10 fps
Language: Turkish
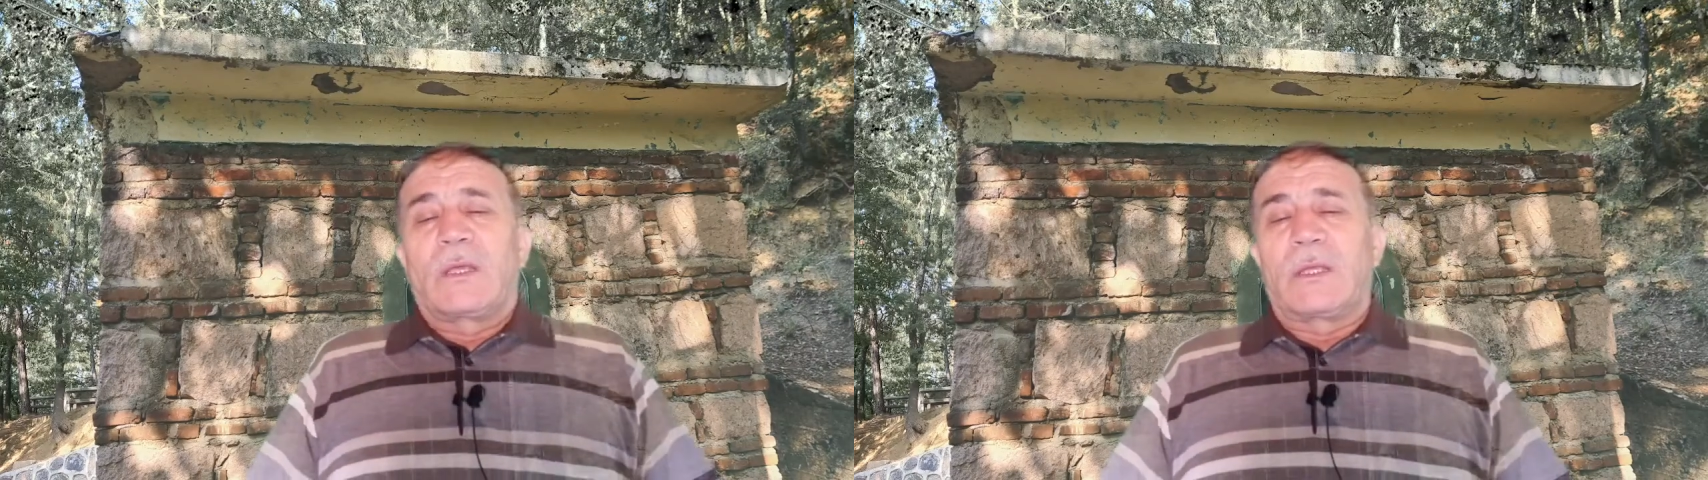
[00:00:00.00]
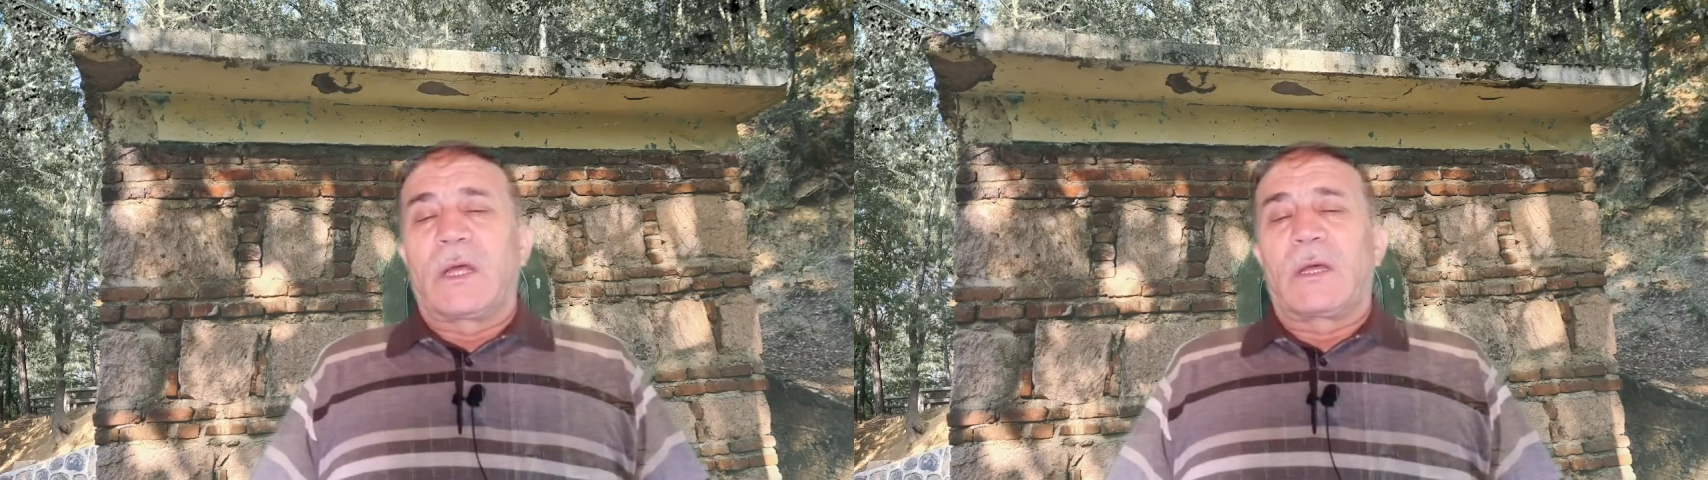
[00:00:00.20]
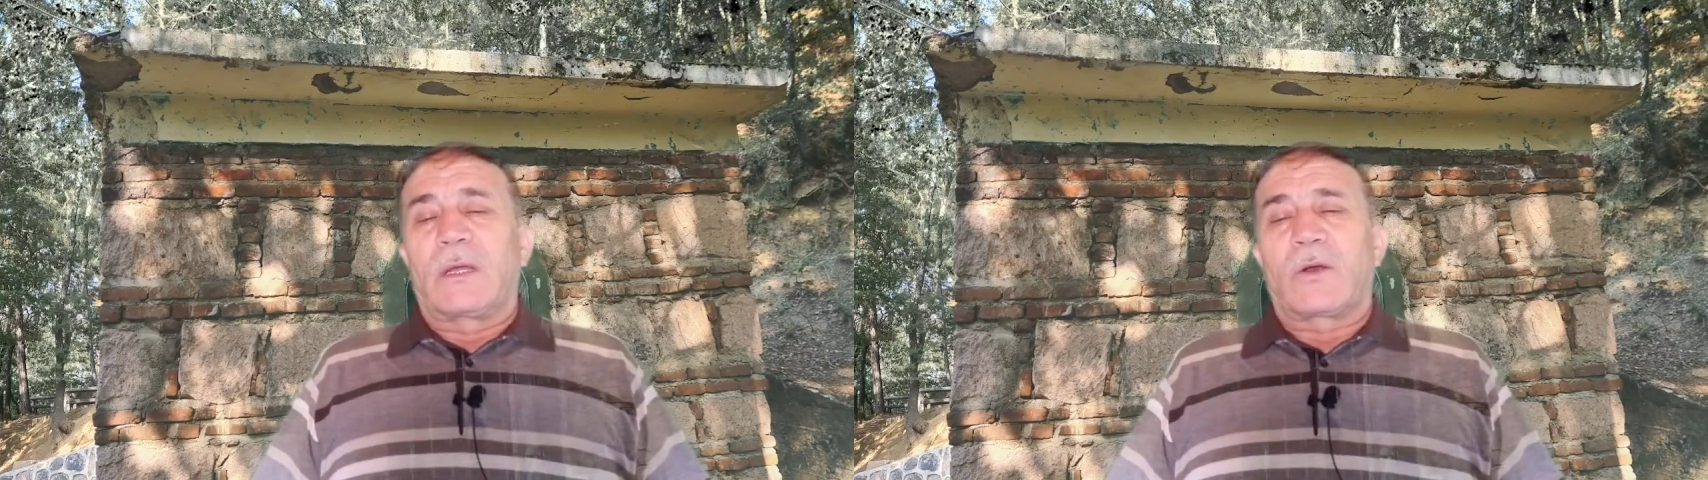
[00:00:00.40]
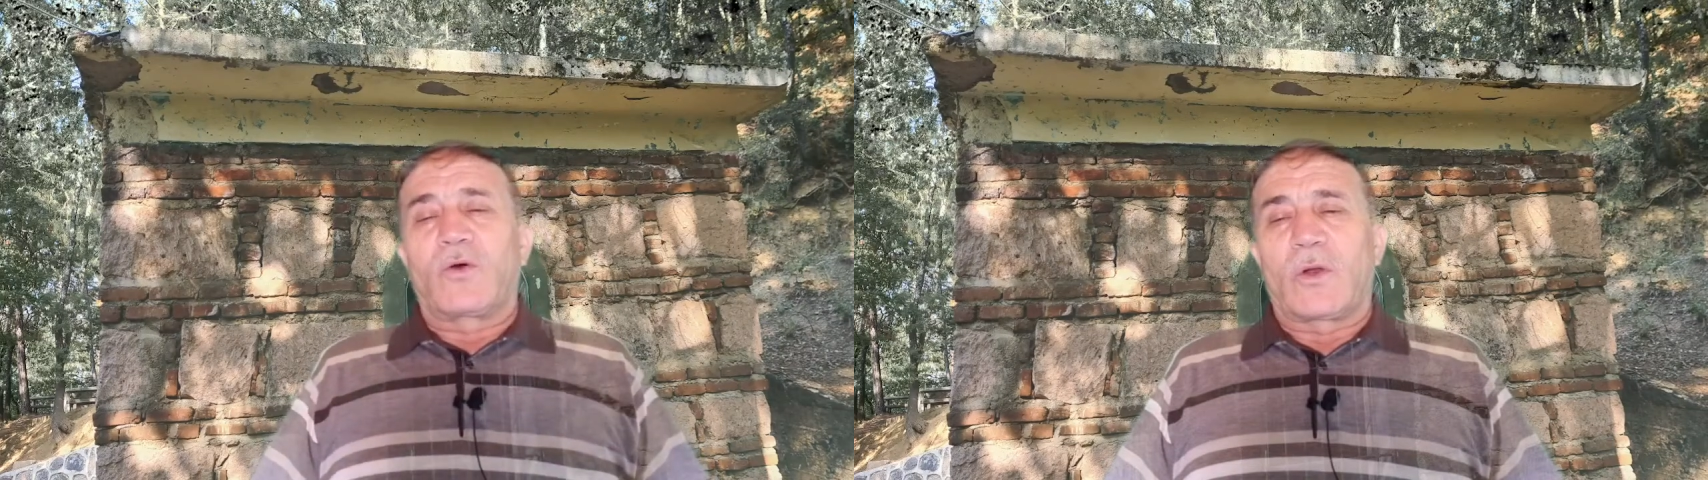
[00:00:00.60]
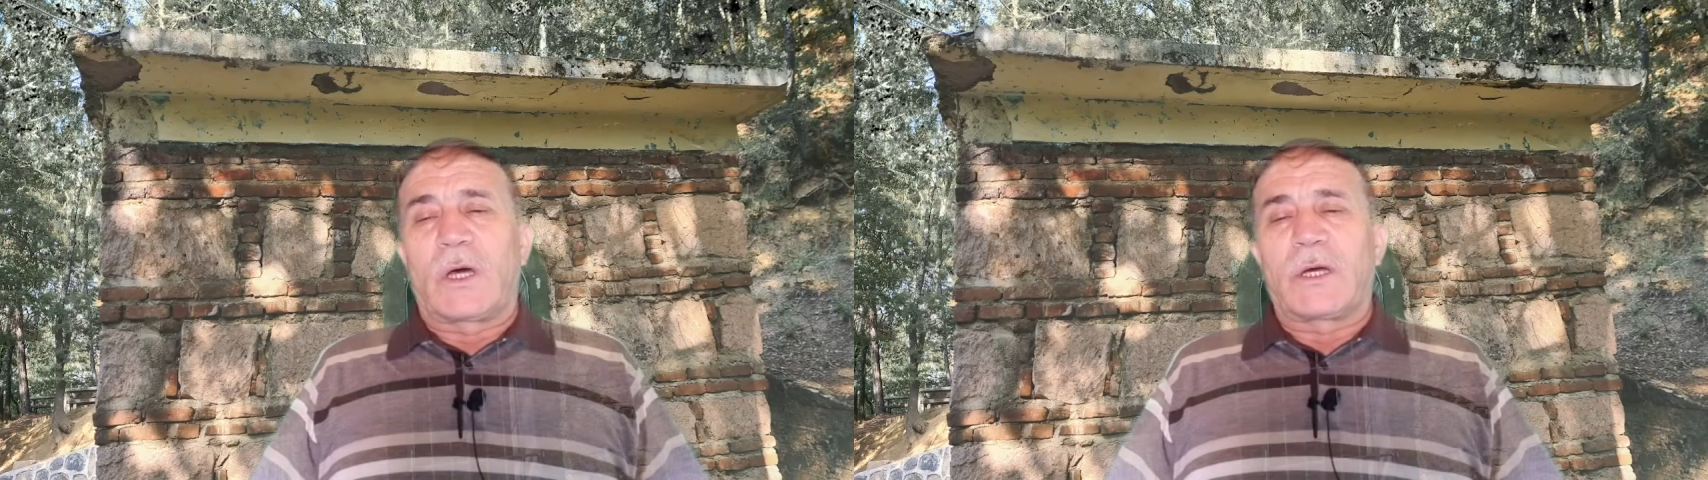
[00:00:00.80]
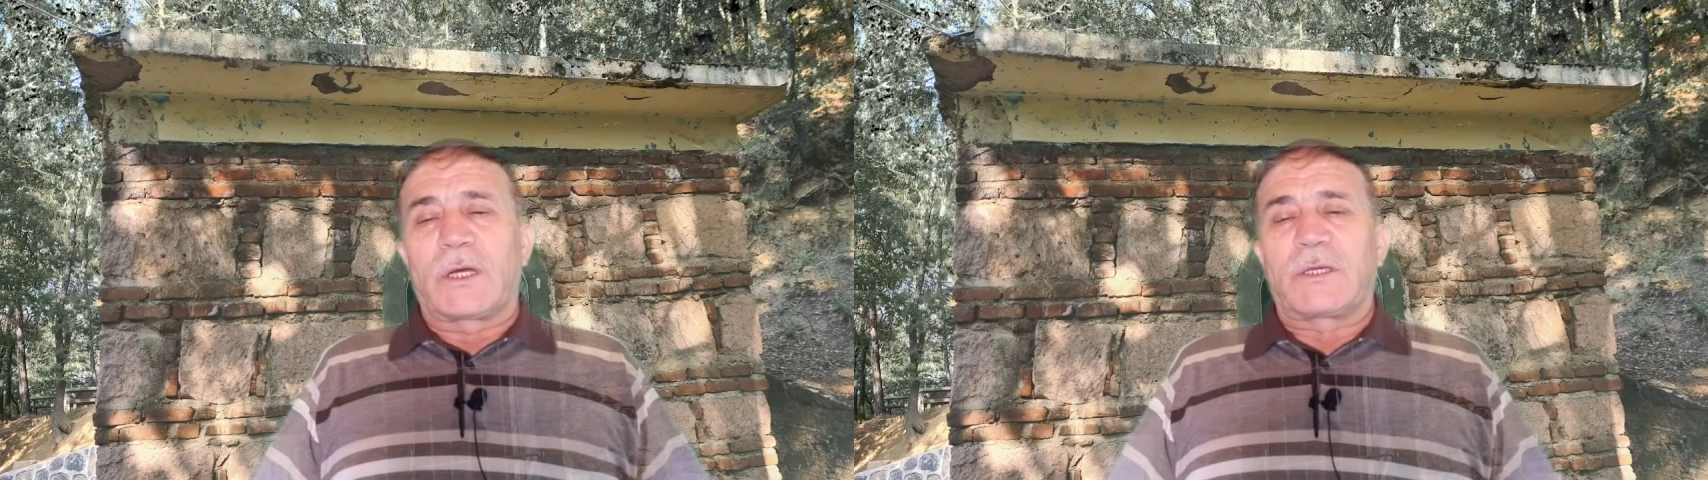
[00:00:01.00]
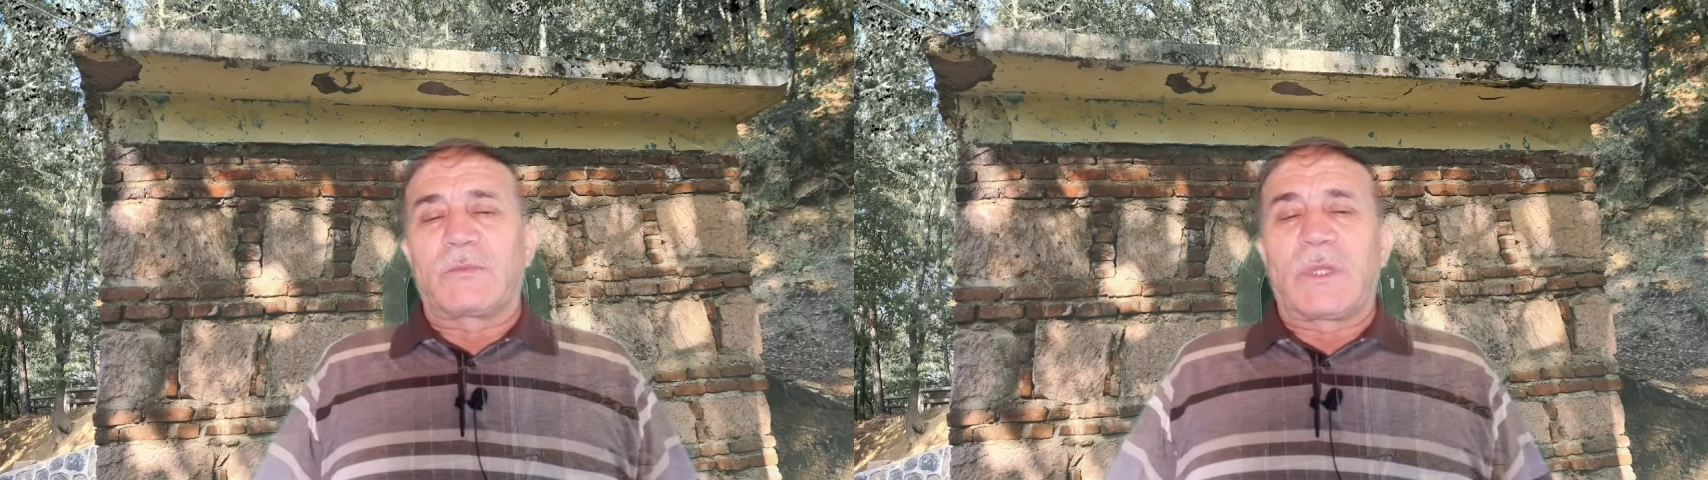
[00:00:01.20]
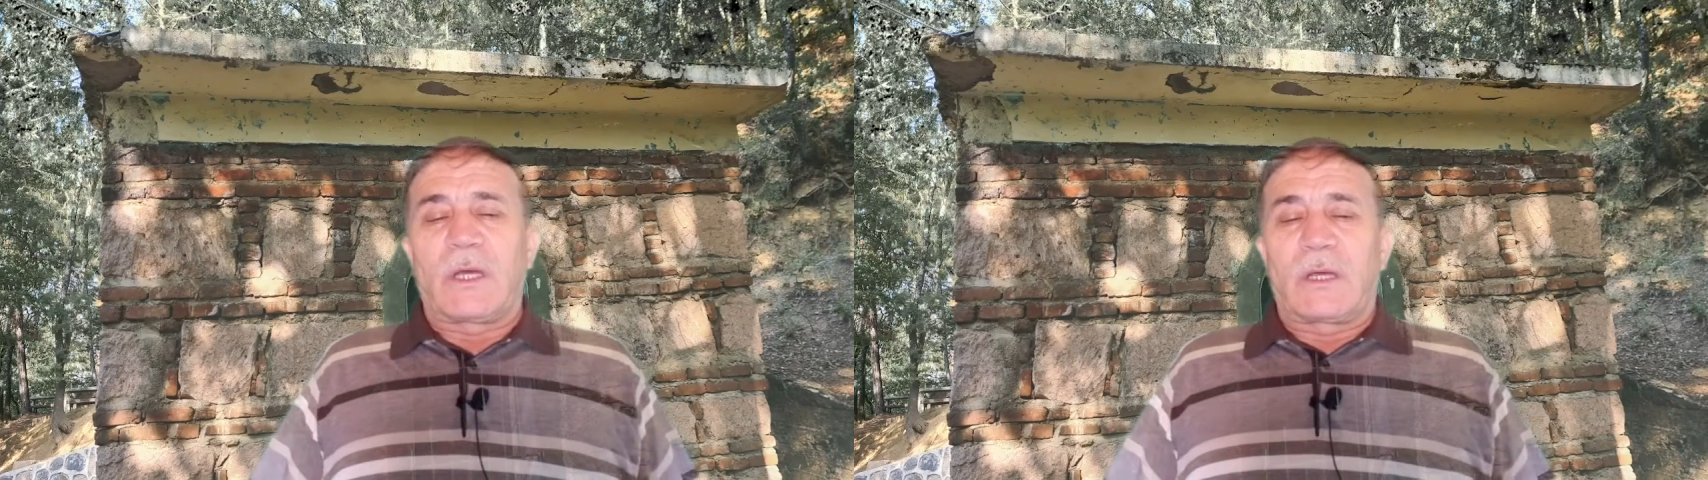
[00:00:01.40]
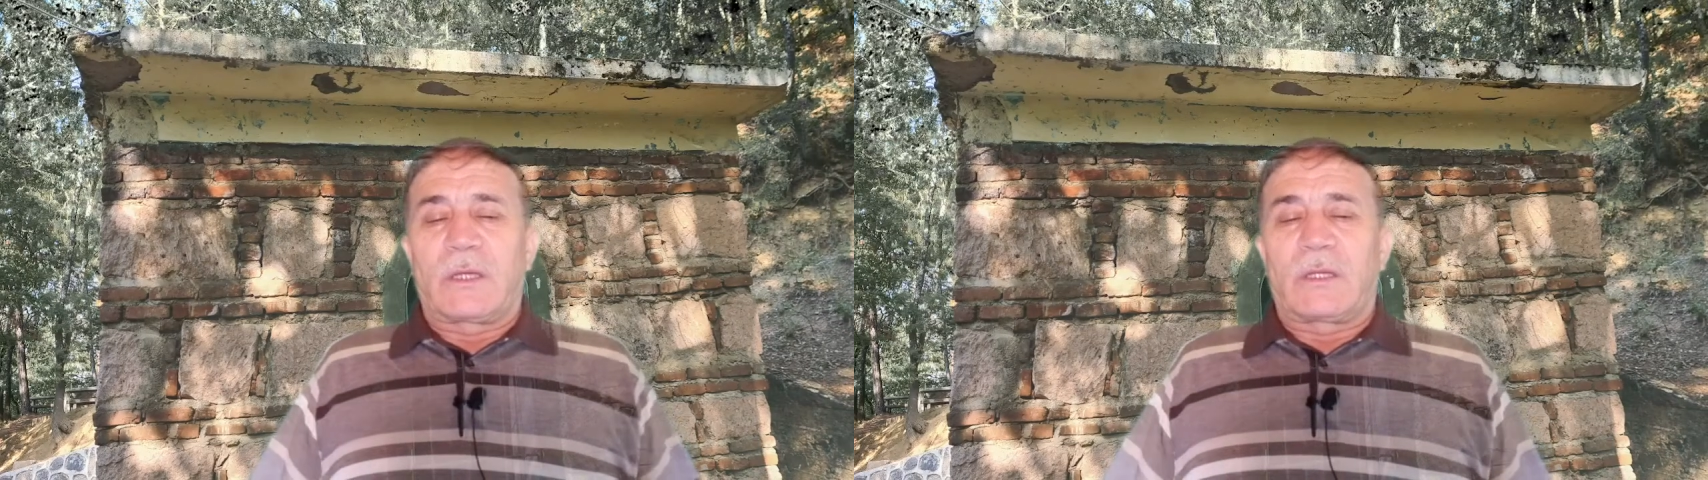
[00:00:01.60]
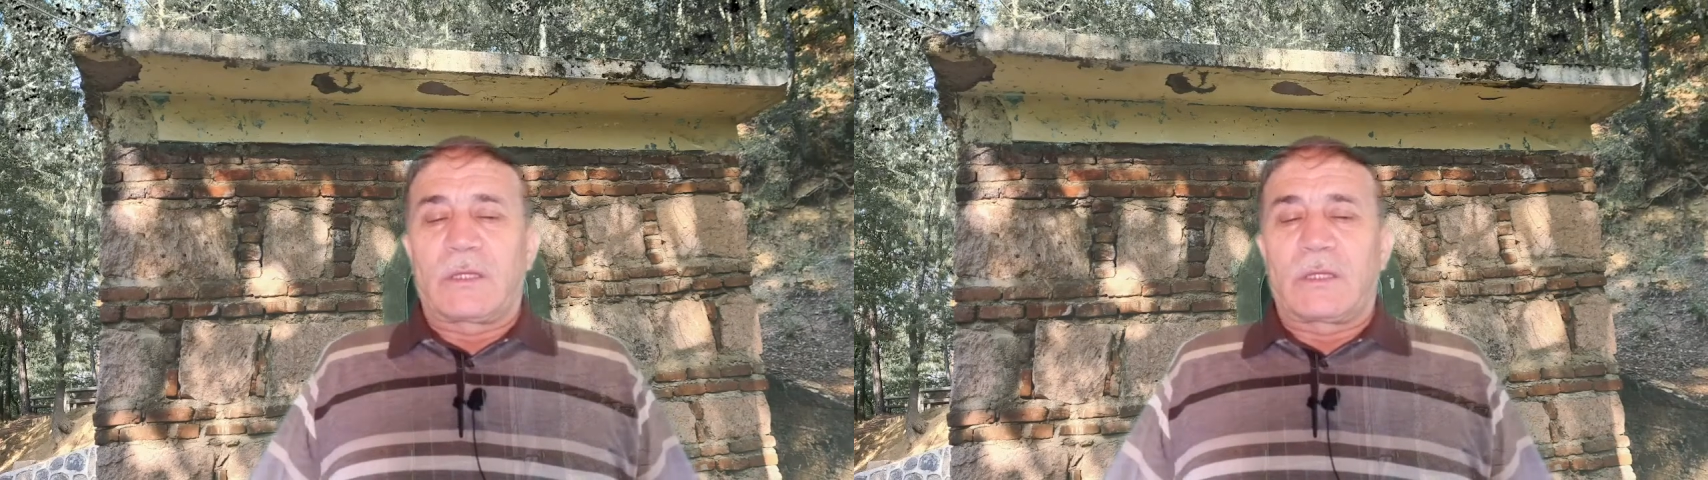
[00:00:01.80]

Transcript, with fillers: Yine Kur'an ı Hakim'de